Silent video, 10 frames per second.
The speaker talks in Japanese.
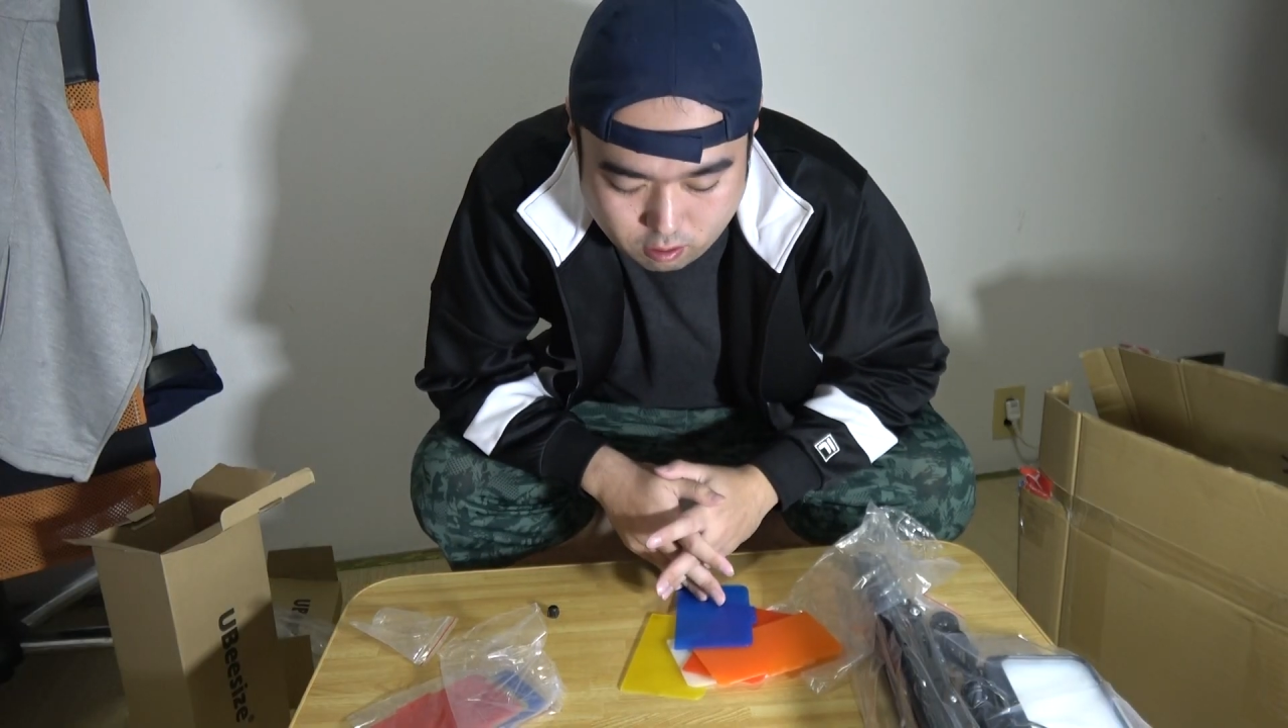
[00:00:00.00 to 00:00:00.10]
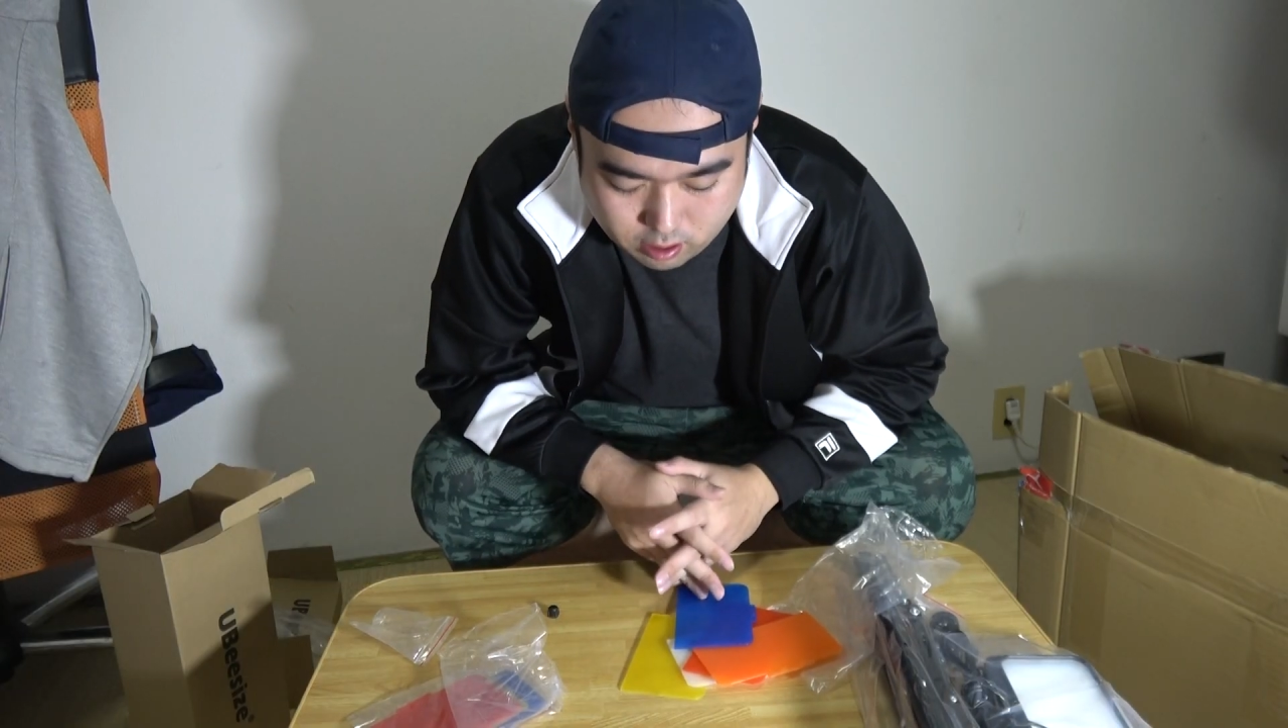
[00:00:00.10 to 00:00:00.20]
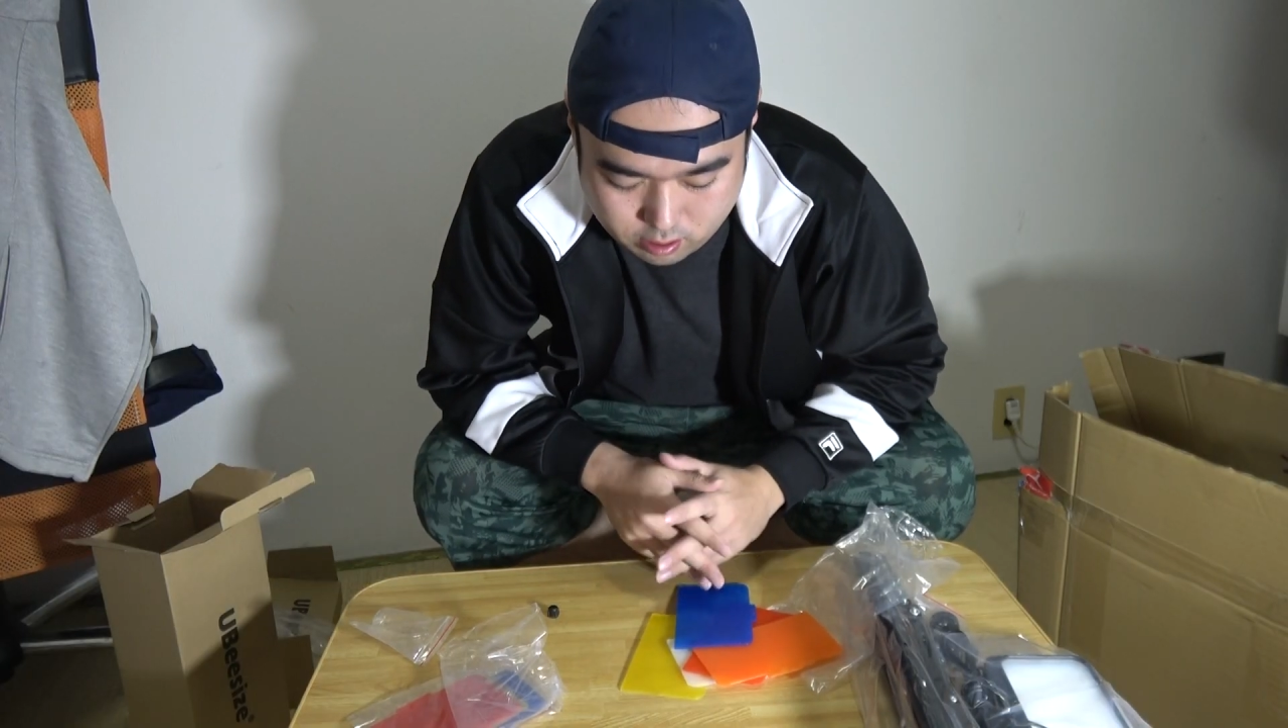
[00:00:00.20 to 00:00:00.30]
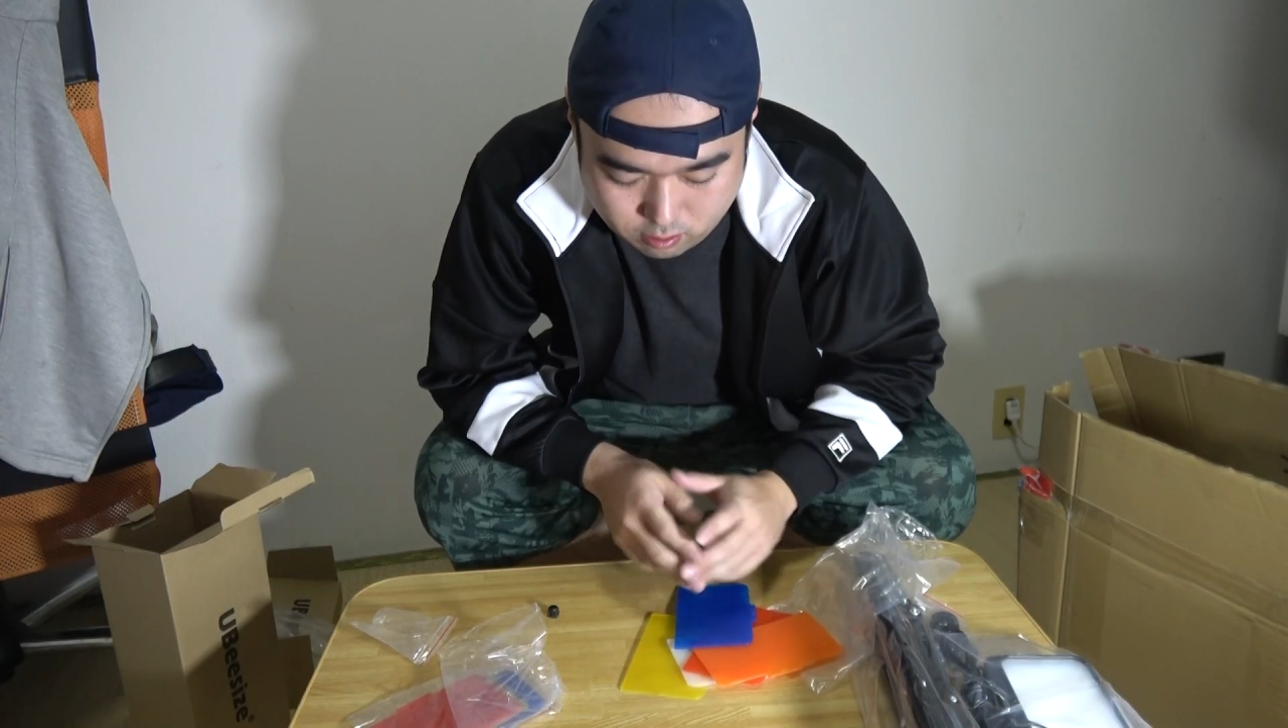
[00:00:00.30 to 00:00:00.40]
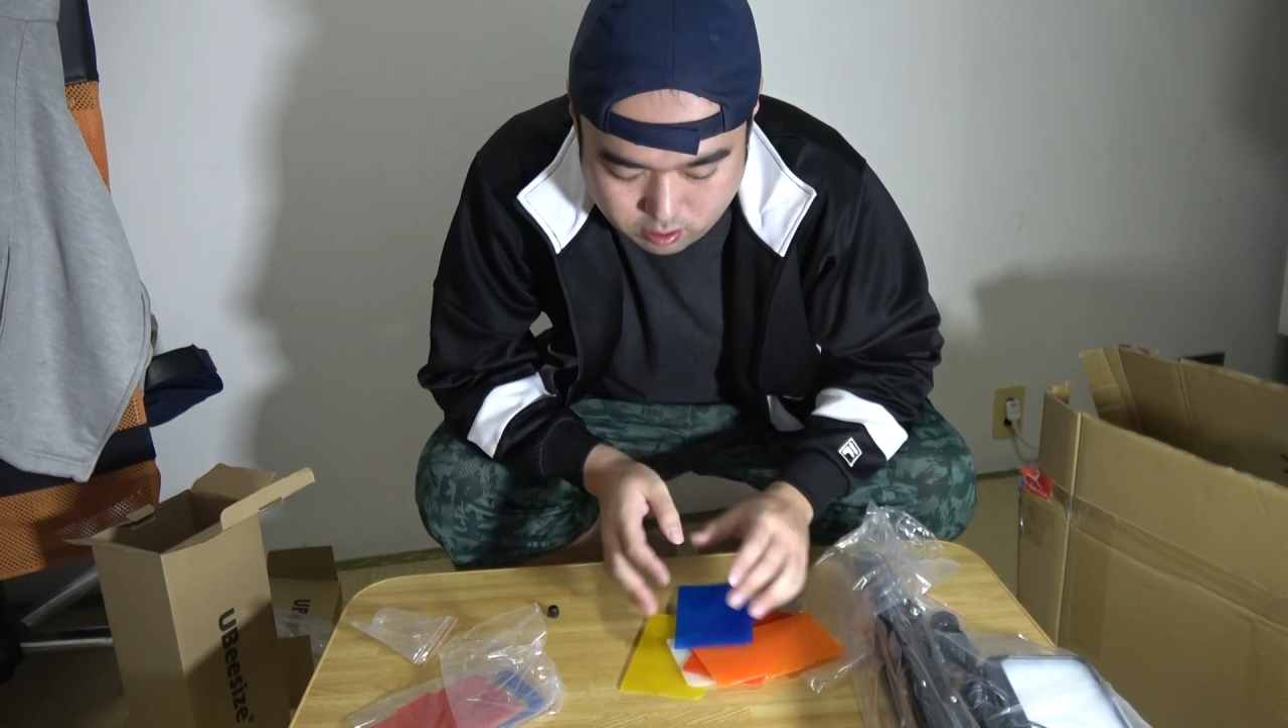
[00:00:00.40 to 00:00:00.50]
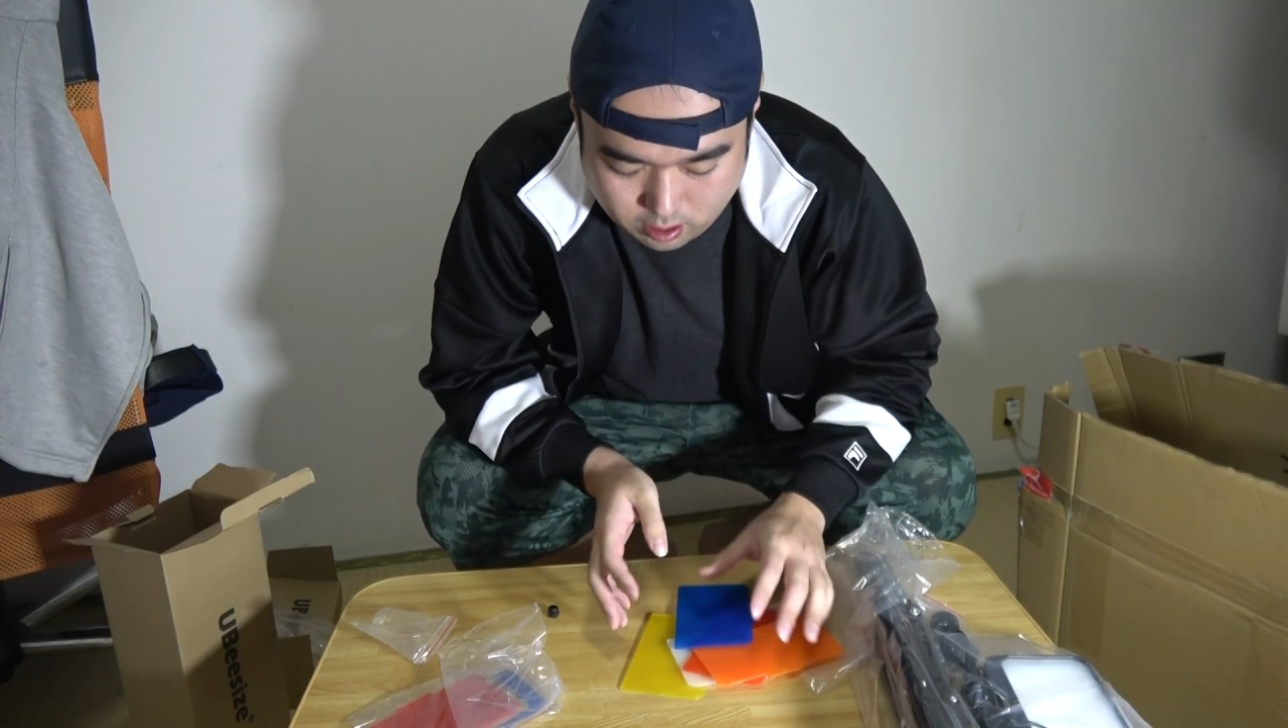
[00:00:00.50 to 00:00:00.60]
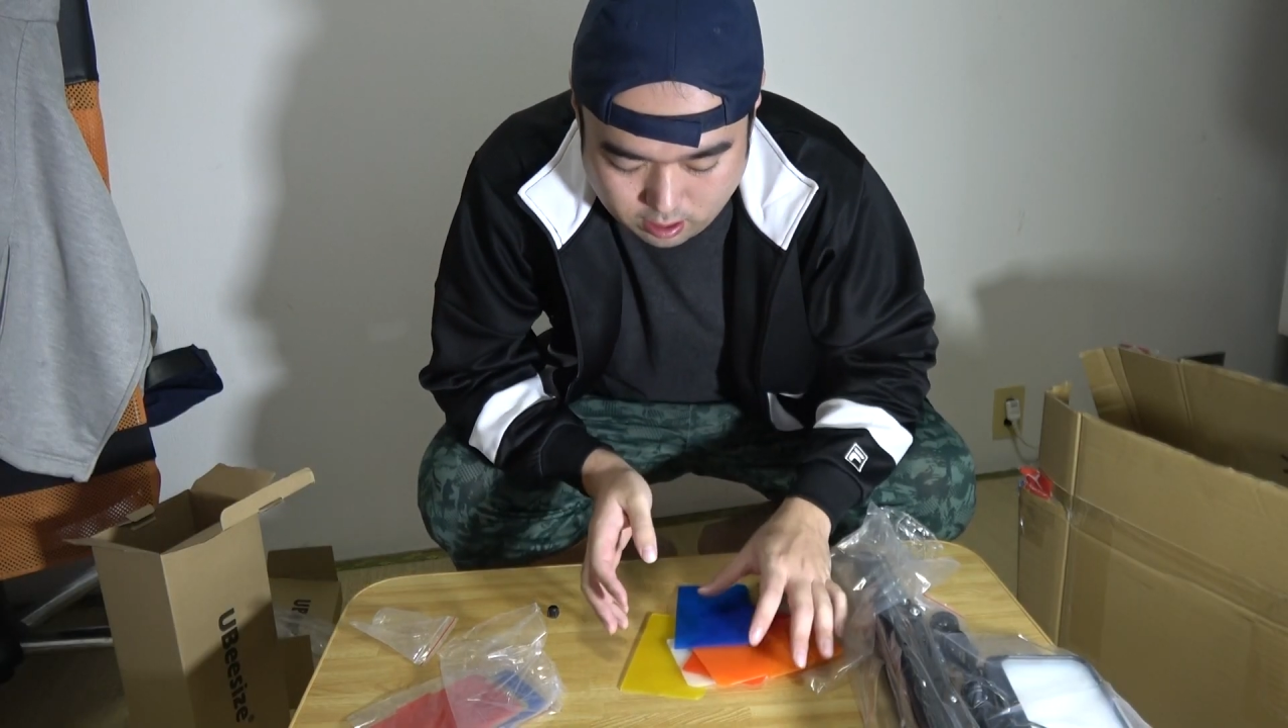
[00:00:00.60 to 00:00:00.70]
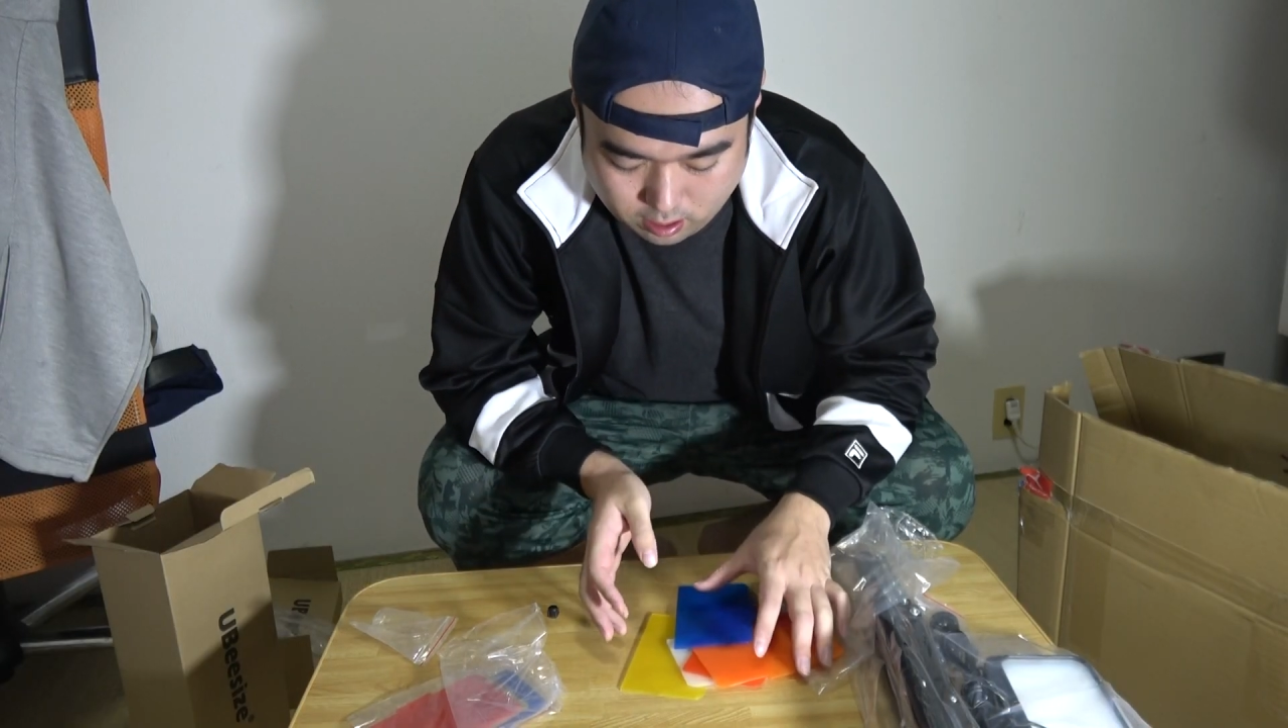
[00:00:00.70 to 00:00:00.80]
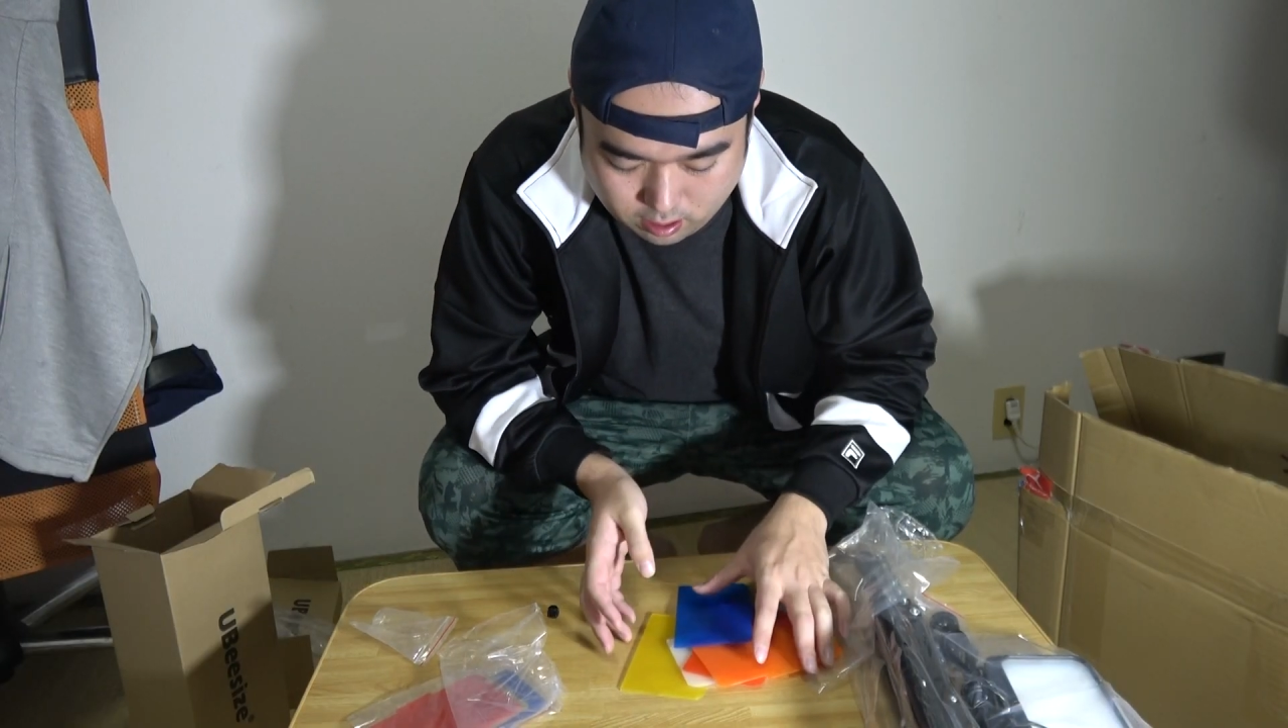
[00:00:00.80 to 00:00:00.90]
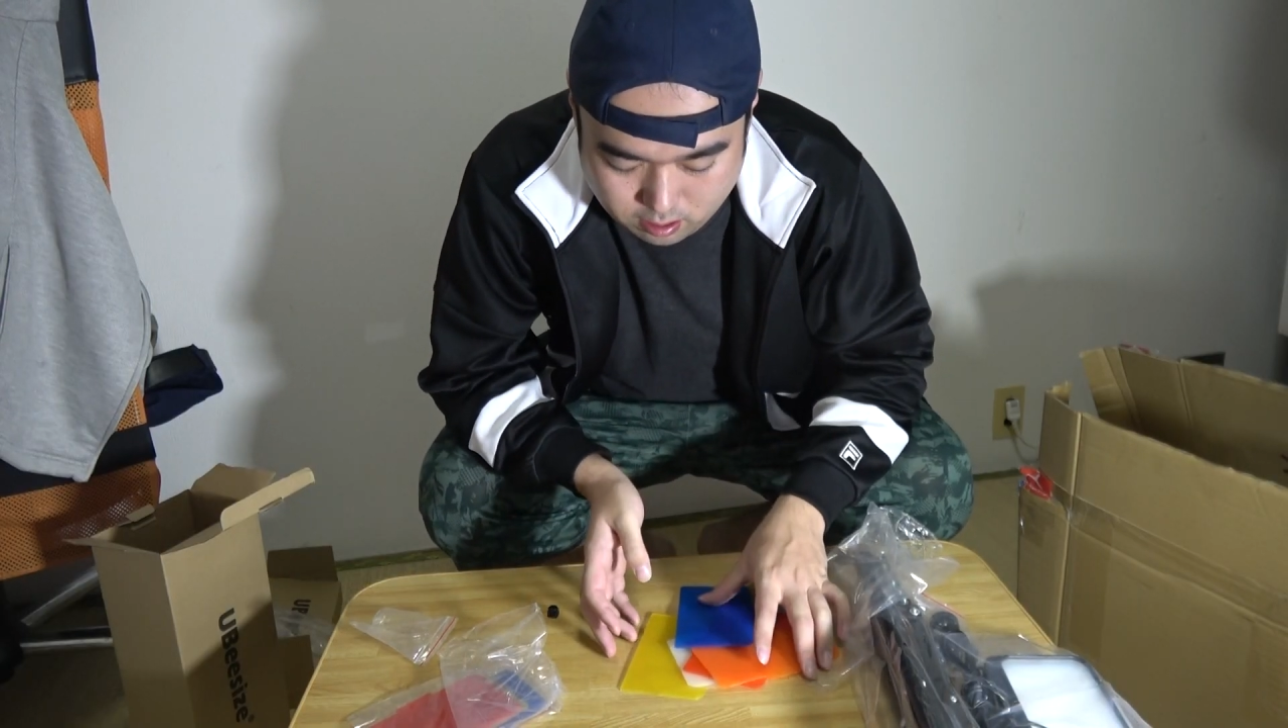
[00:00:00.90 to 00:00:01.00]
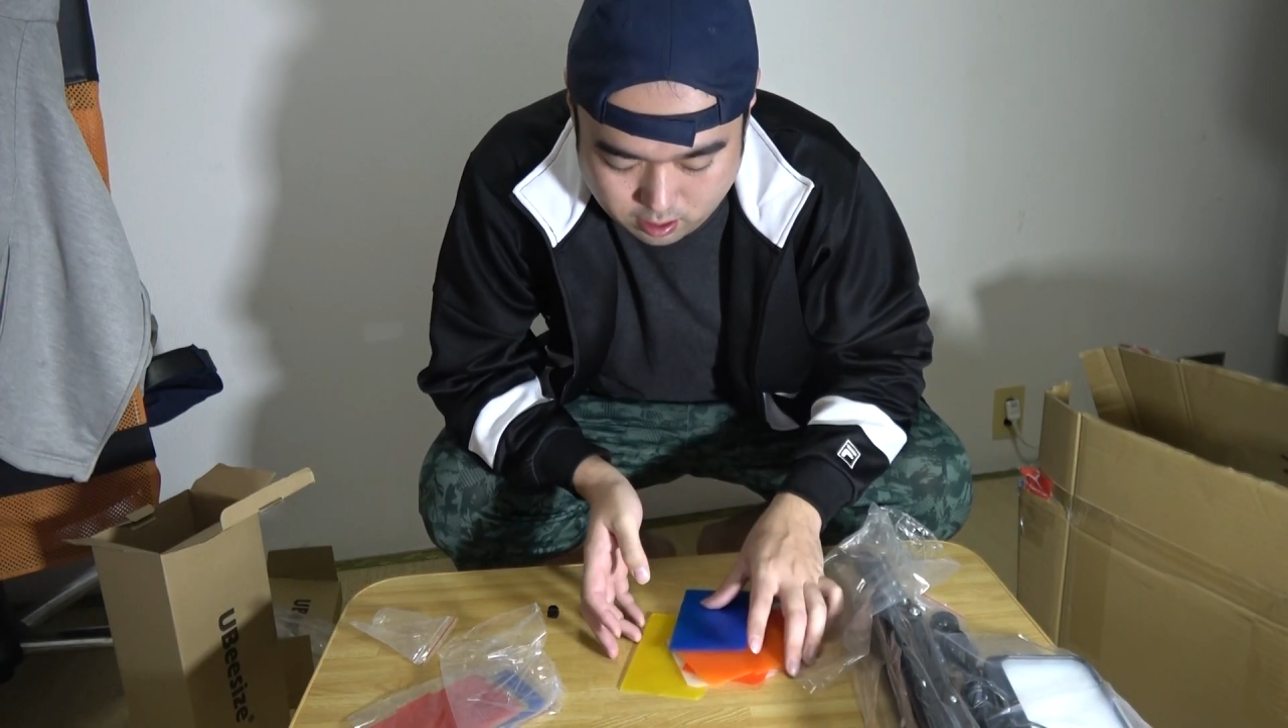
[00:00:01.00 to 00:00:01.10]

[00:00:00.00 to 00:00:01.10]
効活用して